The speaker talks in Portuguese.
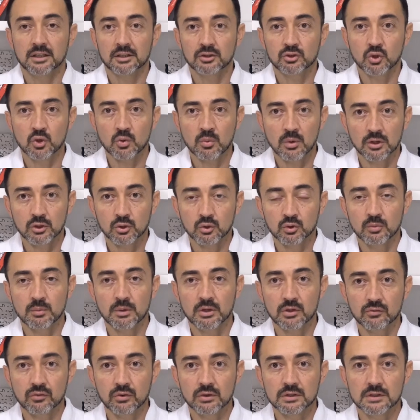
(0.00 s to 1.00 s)
E aí, turma, tudo
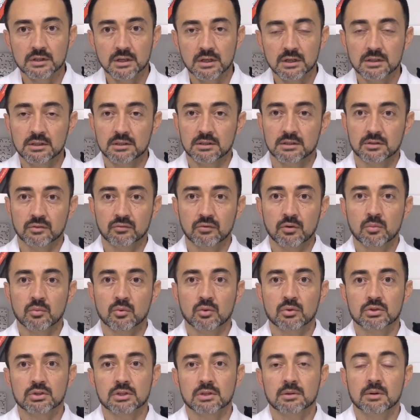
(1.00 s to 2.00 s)
bem com vocês? Vamos
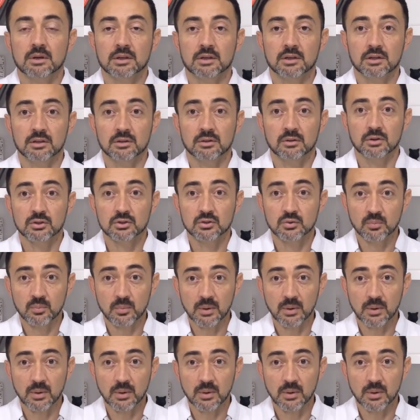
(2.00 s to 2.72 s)
continuar aqui nosso